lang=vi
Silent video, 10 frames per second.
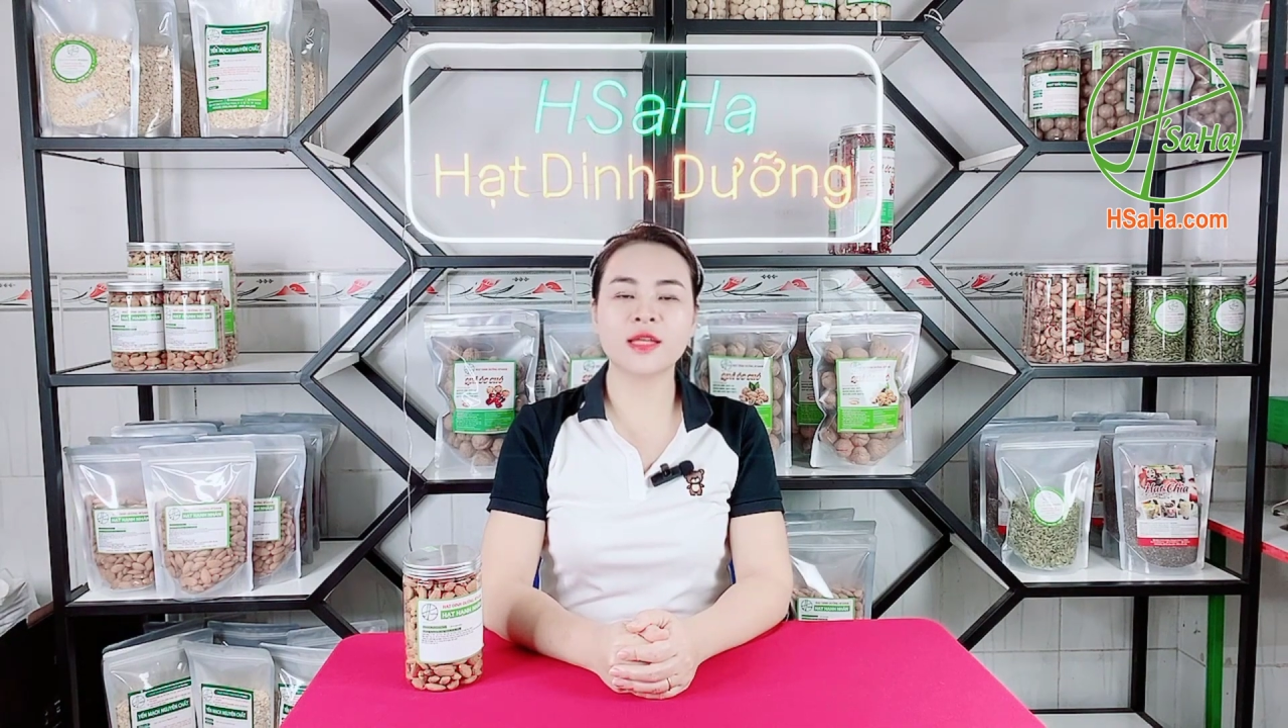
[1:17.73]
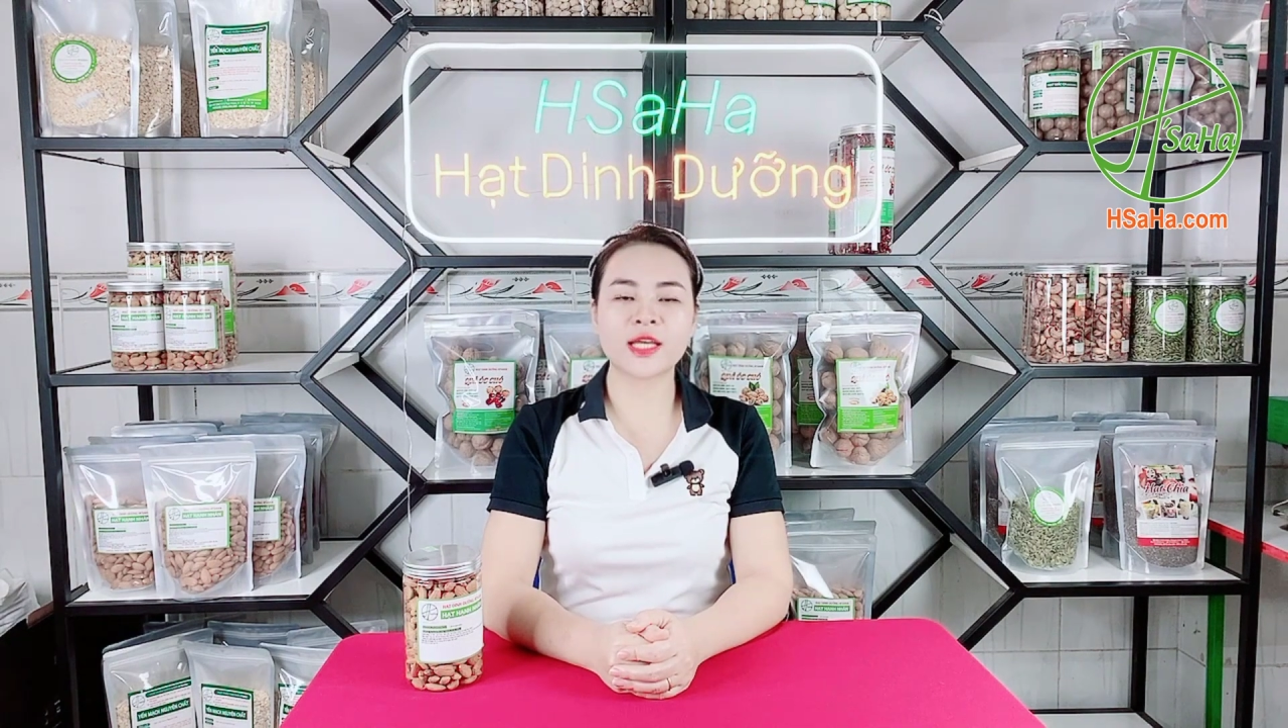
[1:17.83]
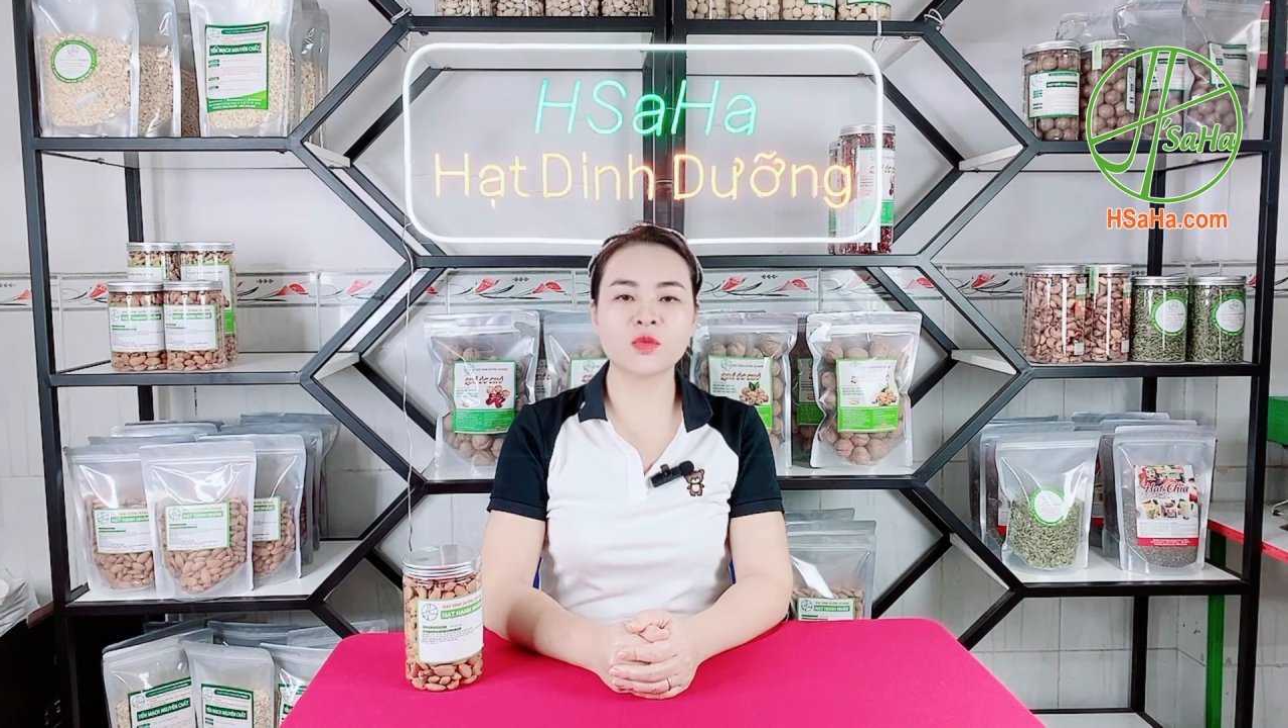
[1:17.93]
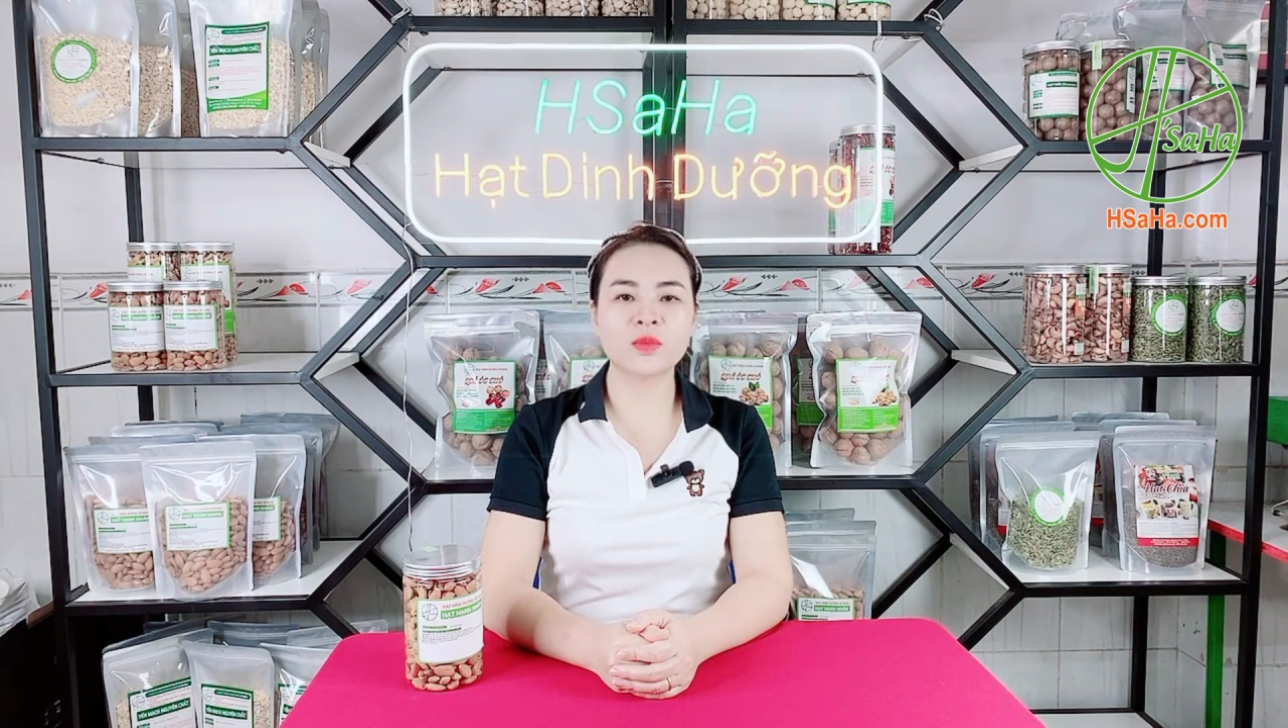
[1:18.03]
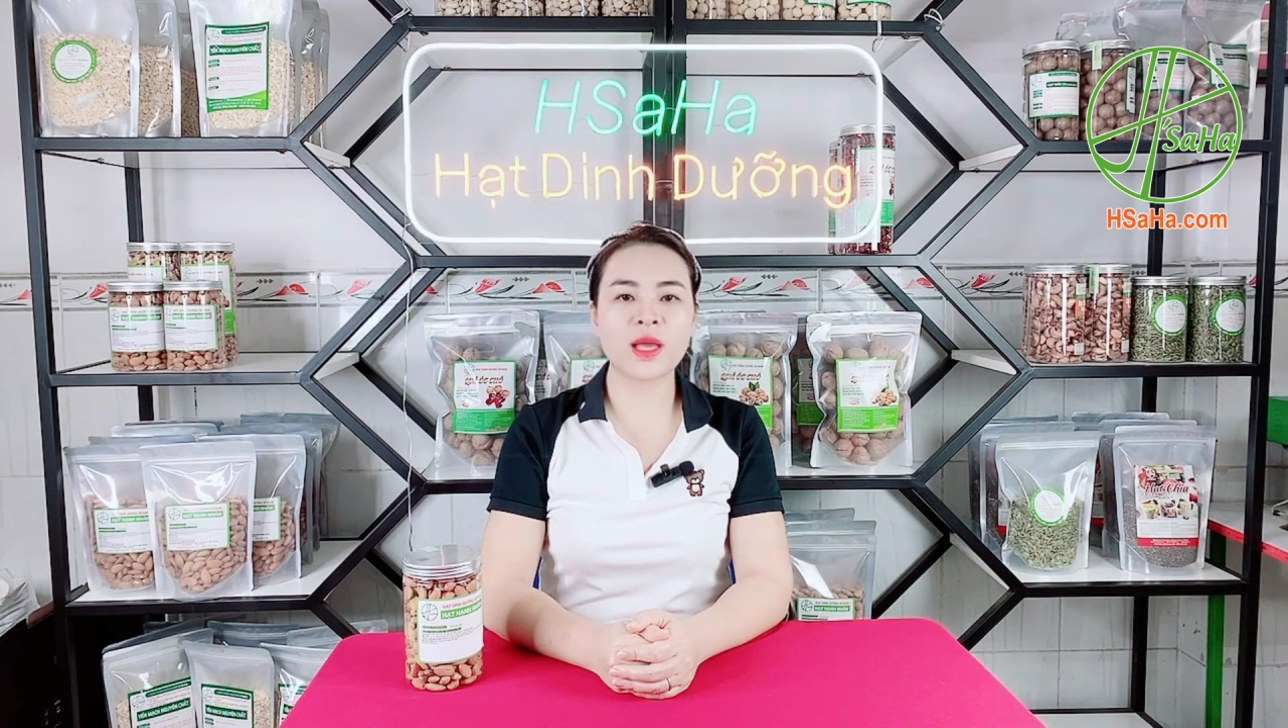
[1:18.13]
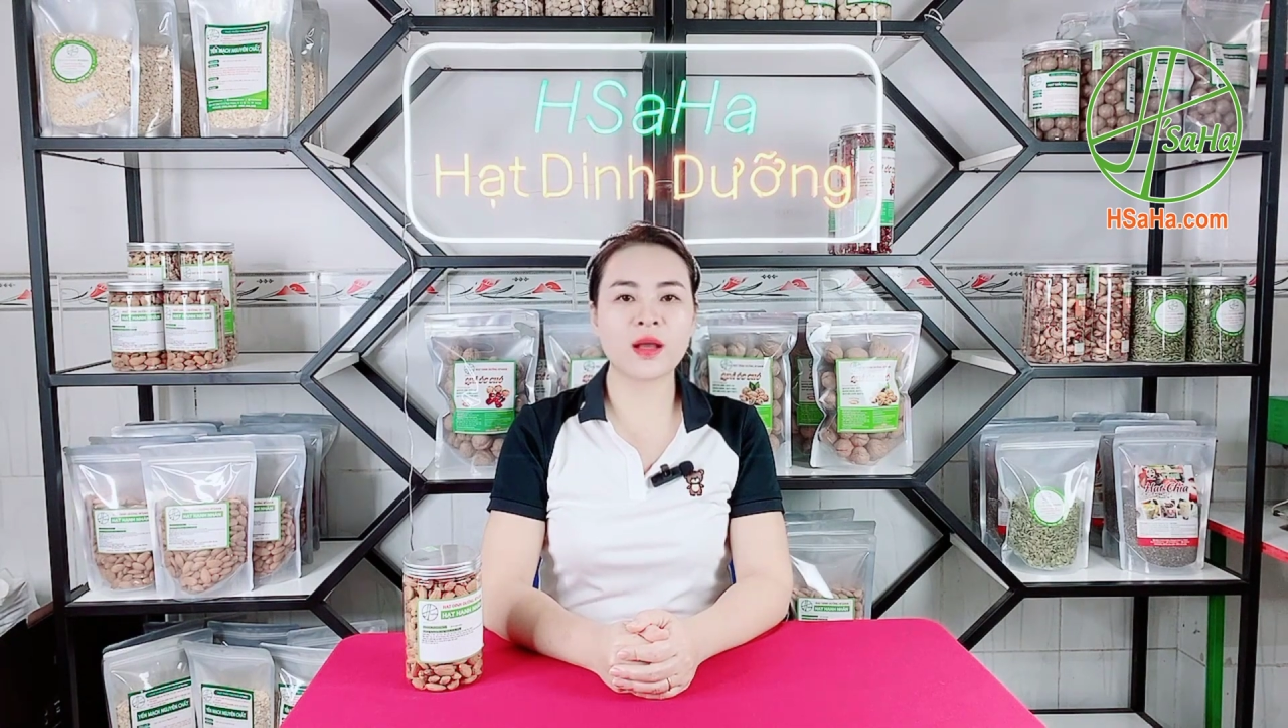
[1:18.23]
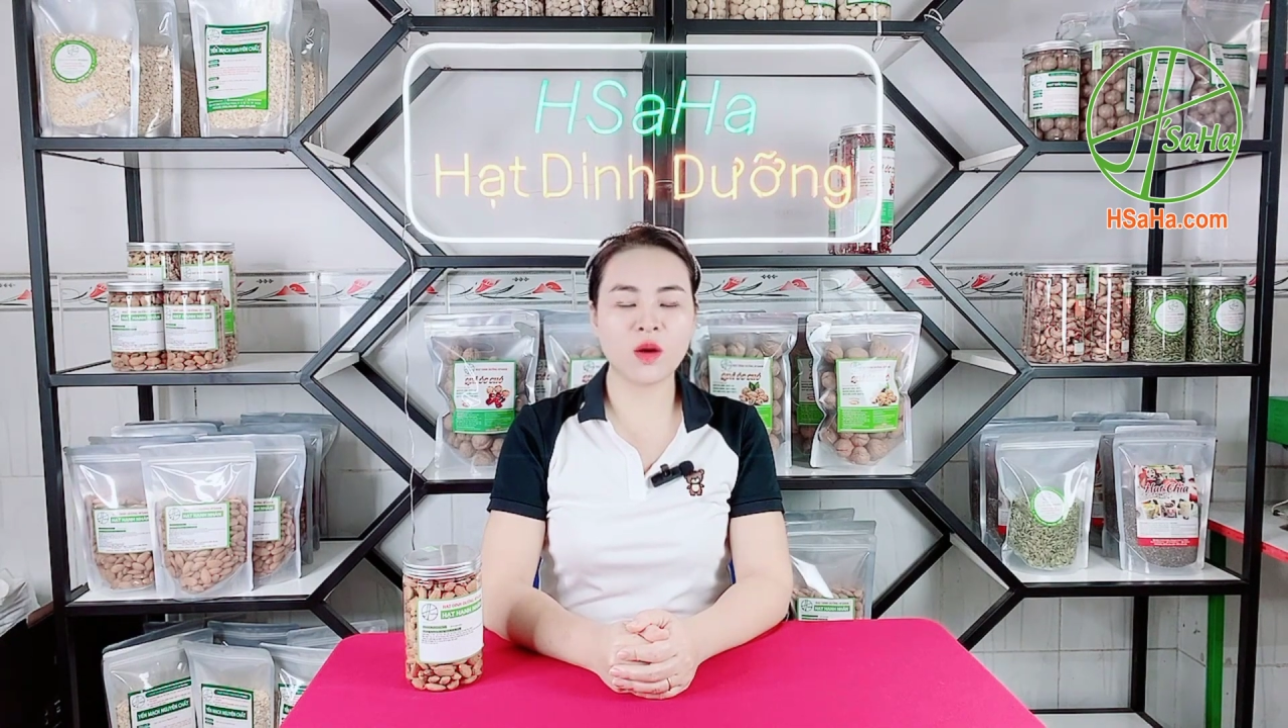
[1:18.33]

này chúng ta